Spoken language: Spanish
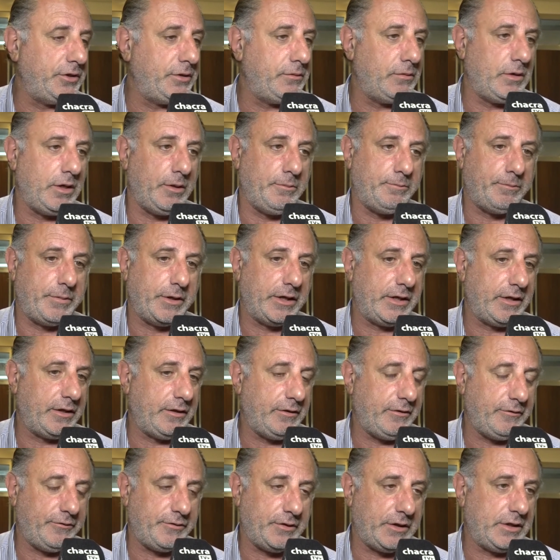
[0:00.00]
Y
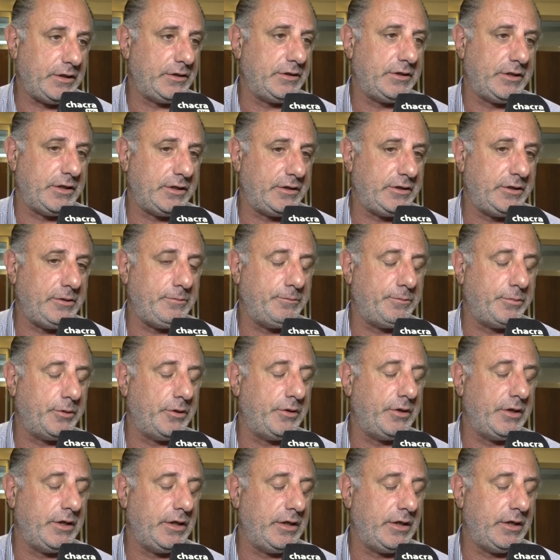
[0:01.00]
también, bueno, mejoraron los
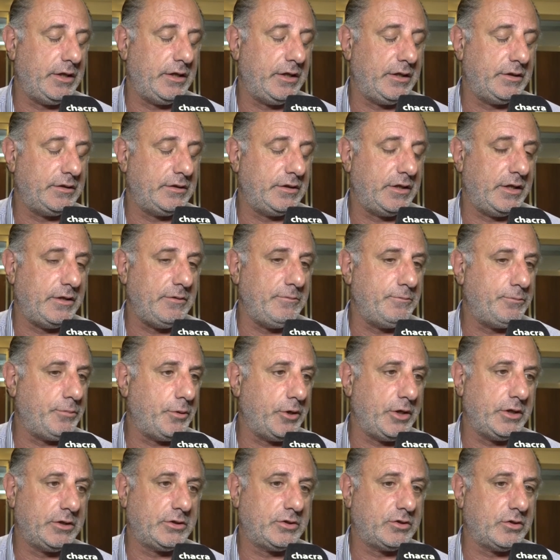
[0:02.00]
números en lechería.
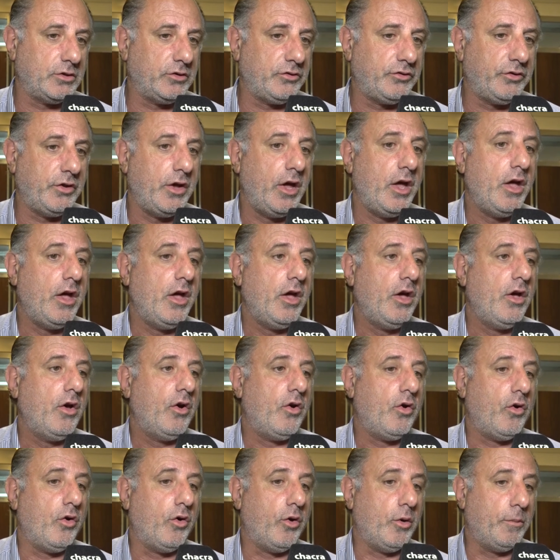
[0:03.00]
Eh,
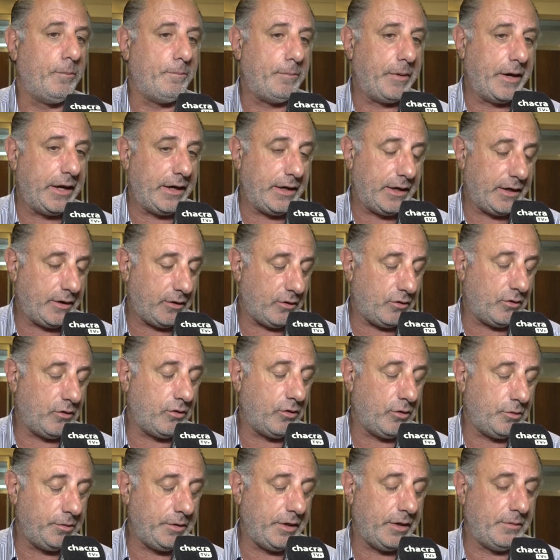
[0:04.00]
¿Ustedes esperan
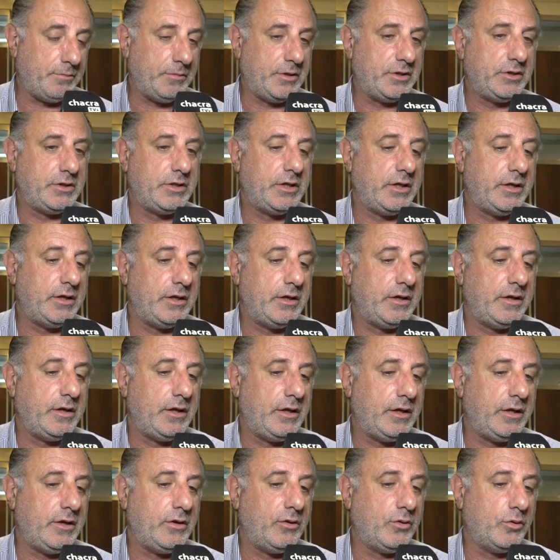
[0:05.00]
alguna cuestión ya
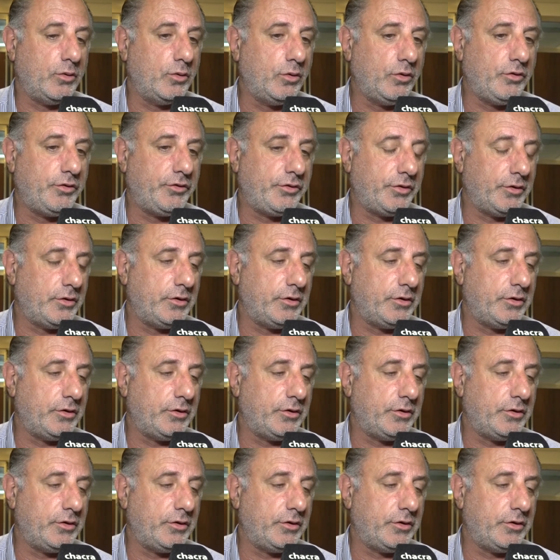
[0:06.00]
de antemano?